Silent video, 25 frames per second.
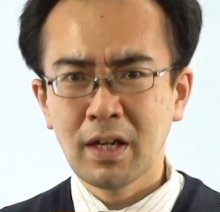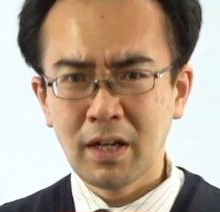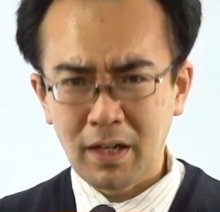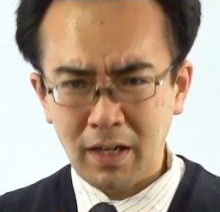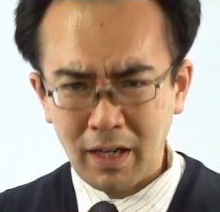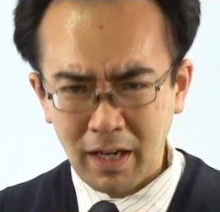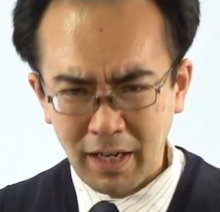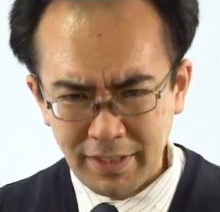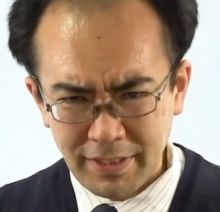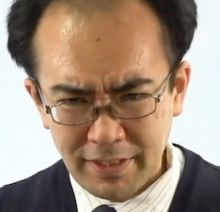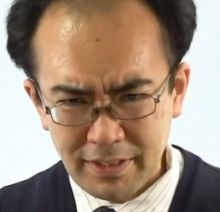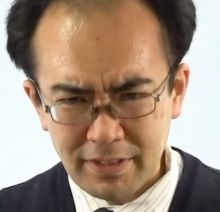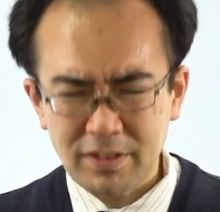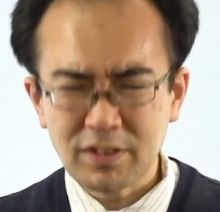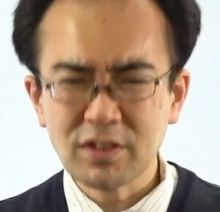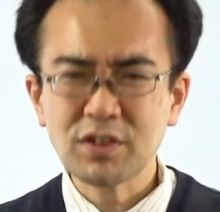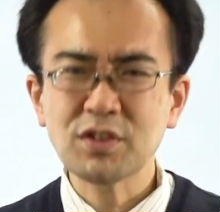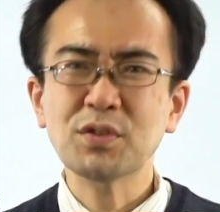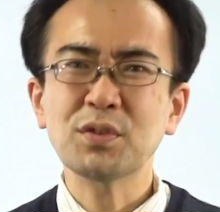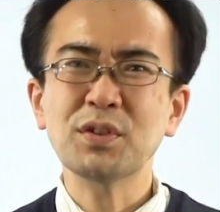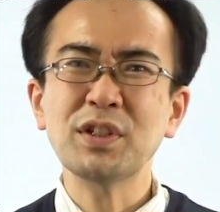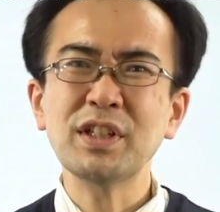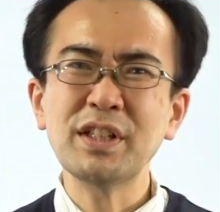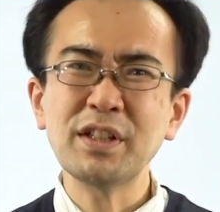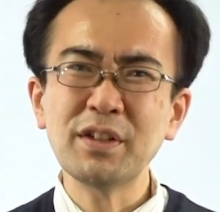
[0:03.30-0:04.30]
はい。
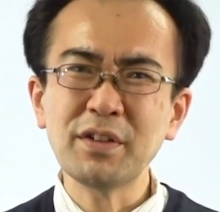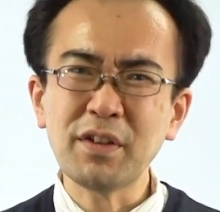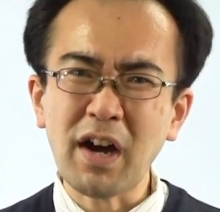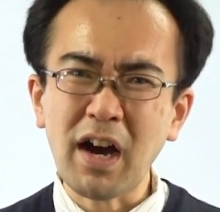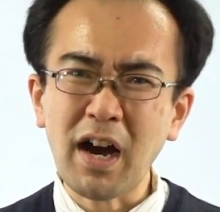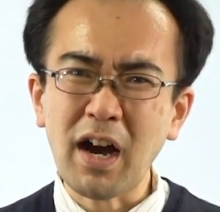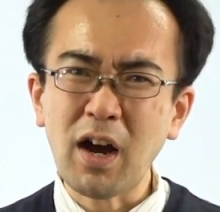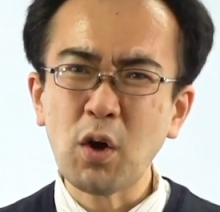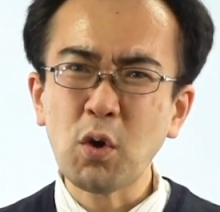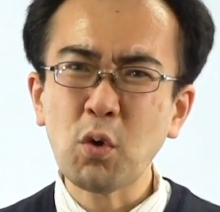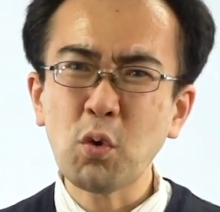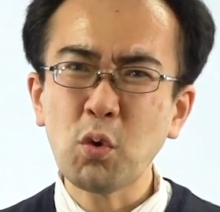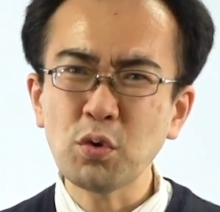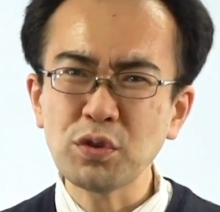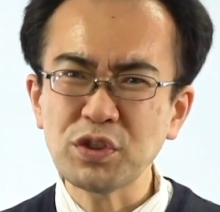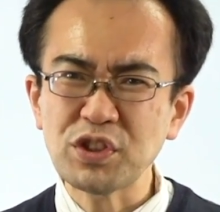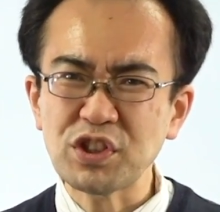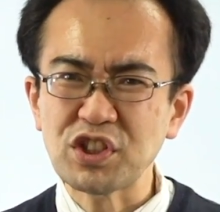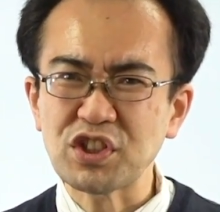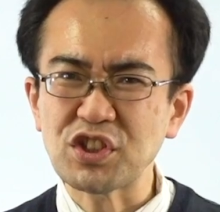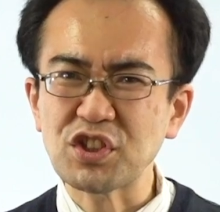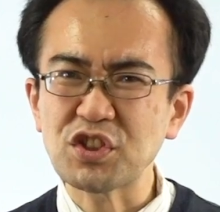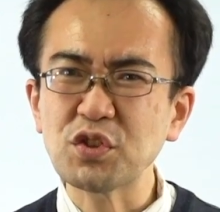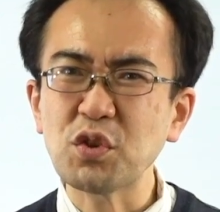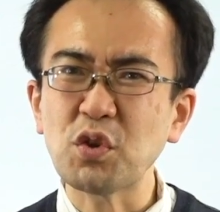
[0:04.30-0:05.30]
それでは本
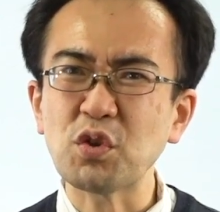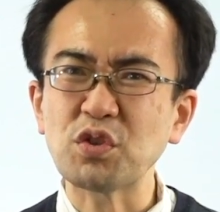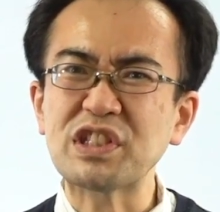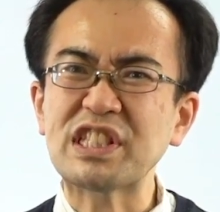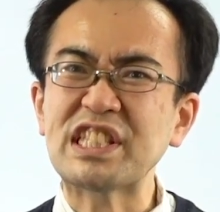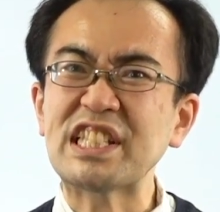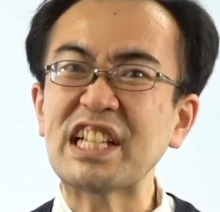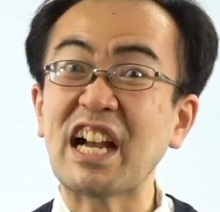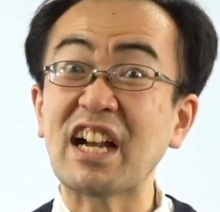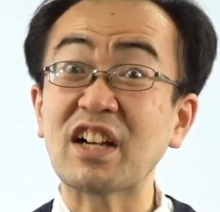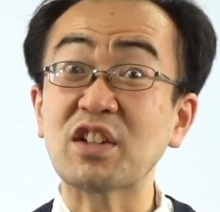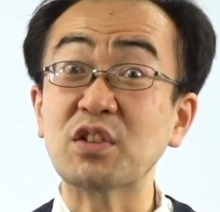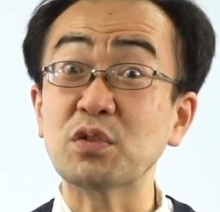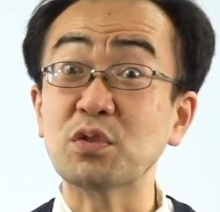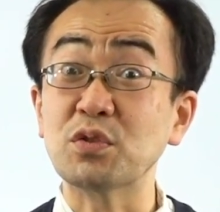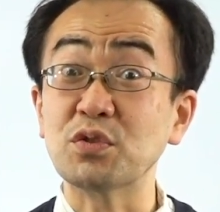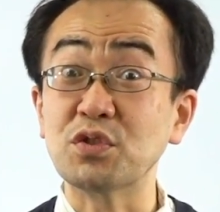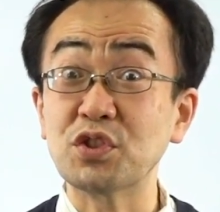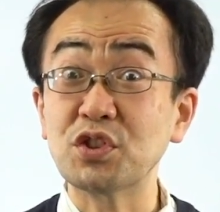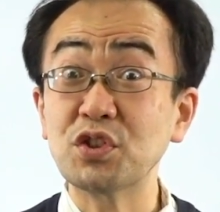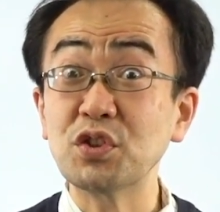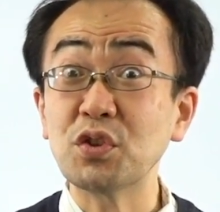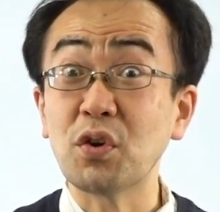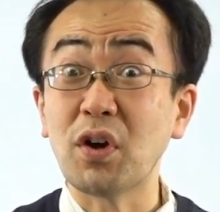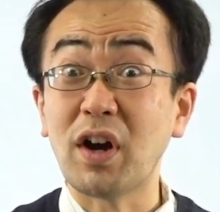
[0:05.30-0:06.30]
日の地学の
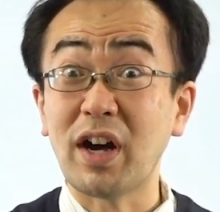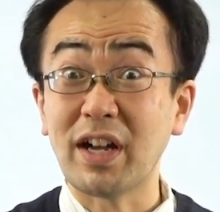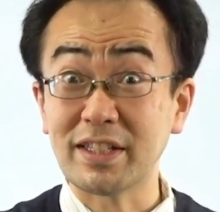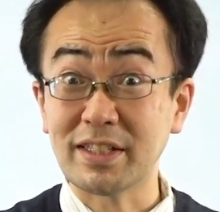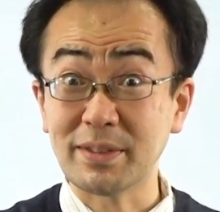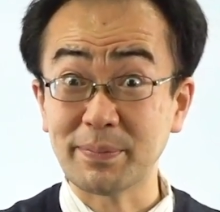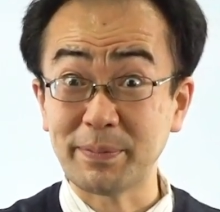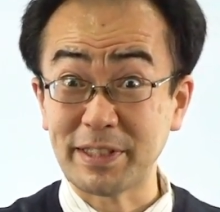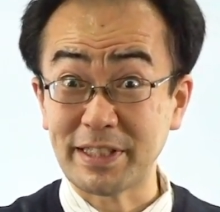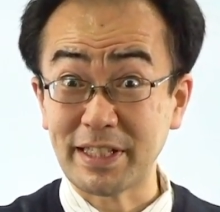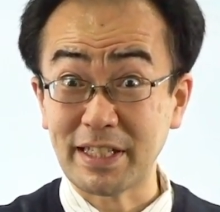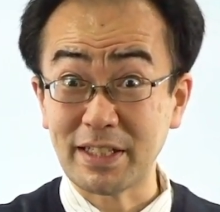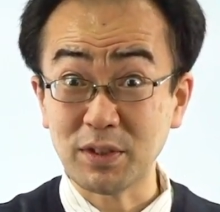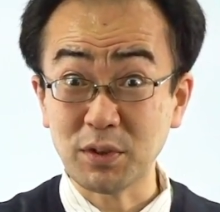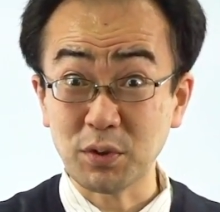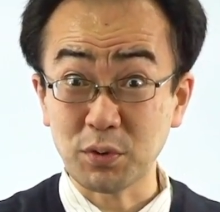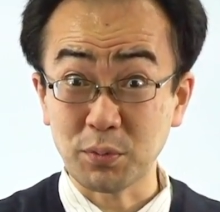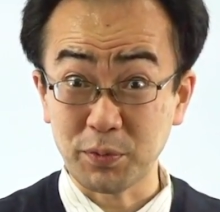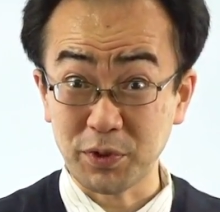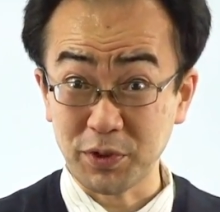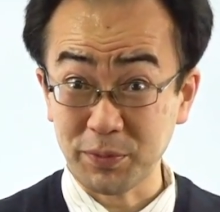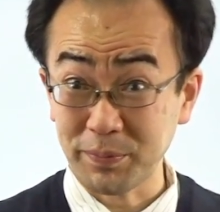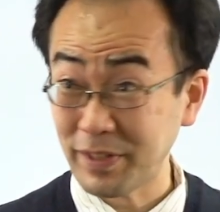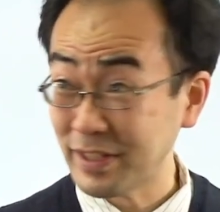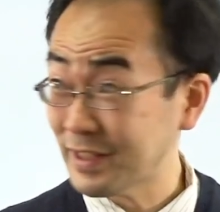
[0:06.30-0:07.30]
授業を始めたいと
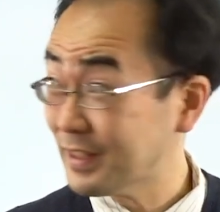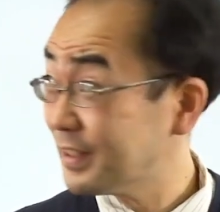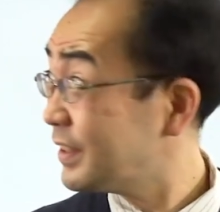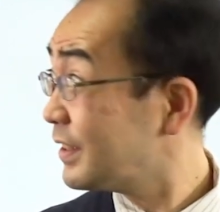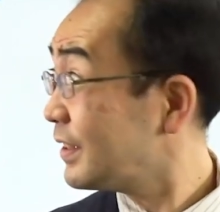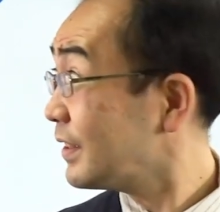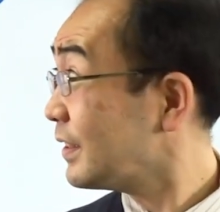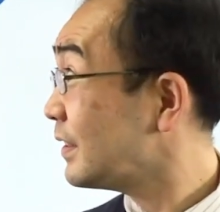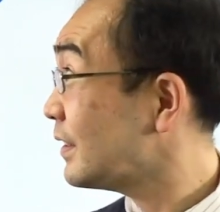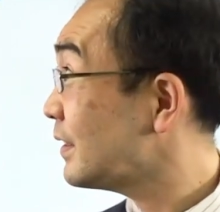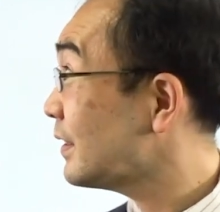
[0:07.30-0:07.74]
思います。